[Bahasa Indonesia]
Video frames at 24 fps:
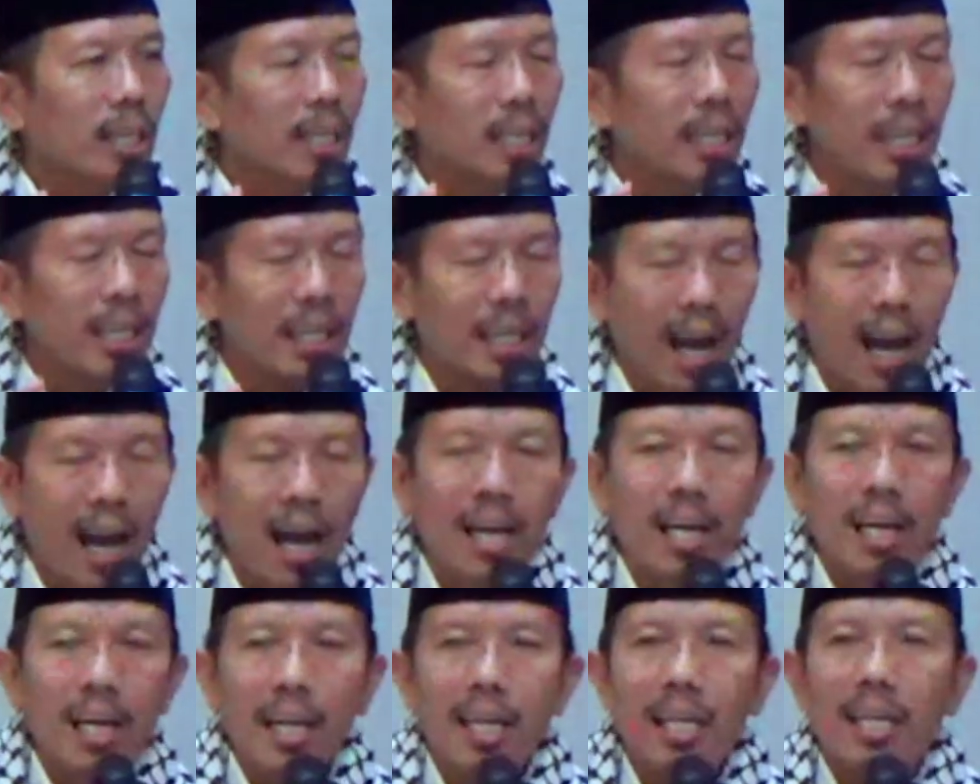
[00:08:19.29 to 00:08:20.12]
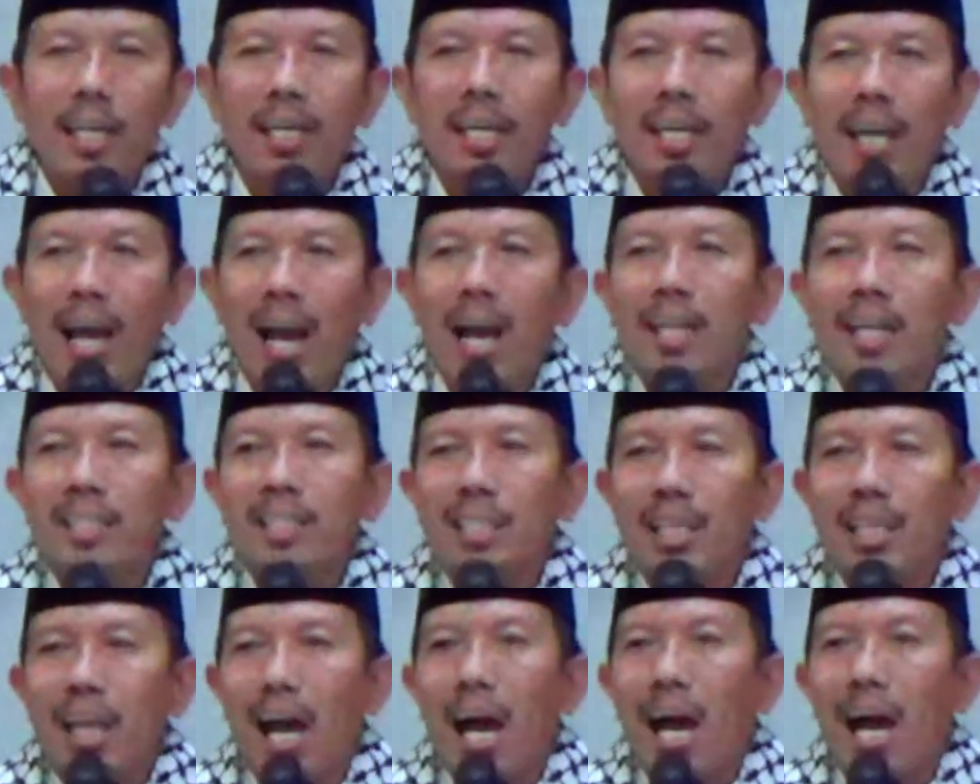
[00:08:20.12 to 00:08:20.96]
tiang
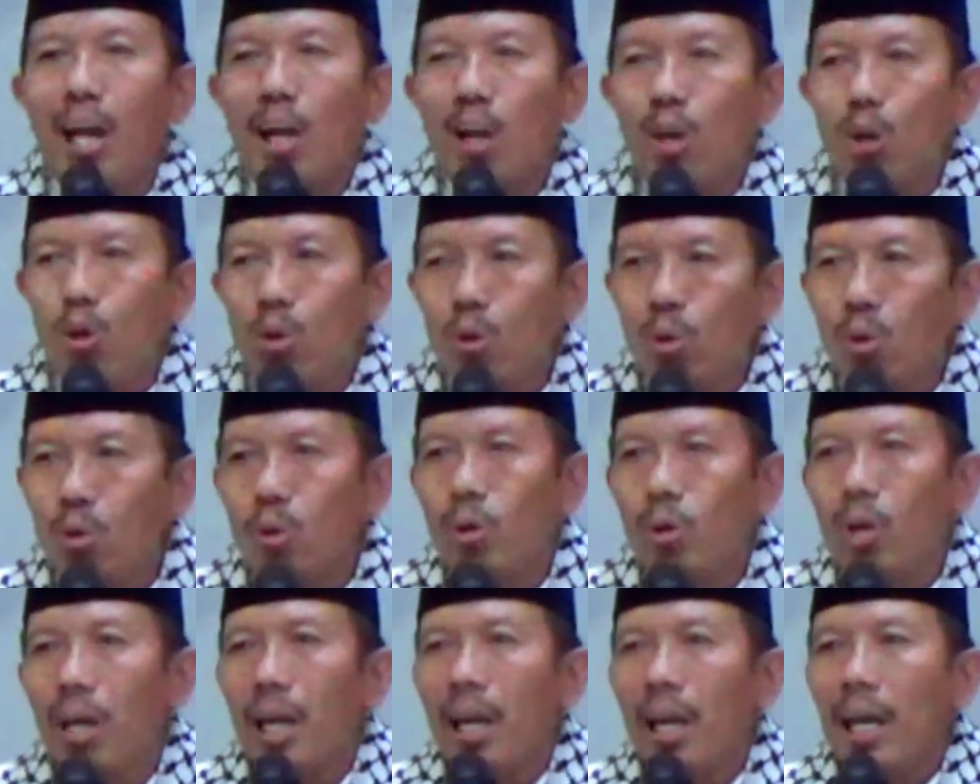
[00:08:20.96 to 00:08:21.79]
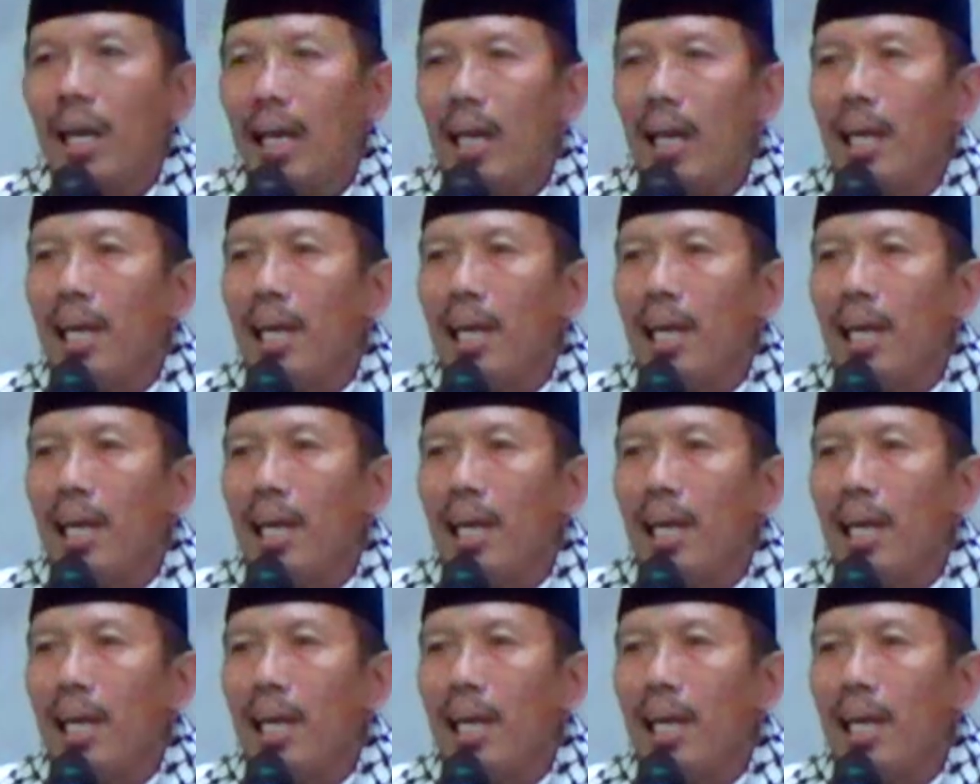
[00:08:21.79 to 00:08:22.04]
ingkang selalu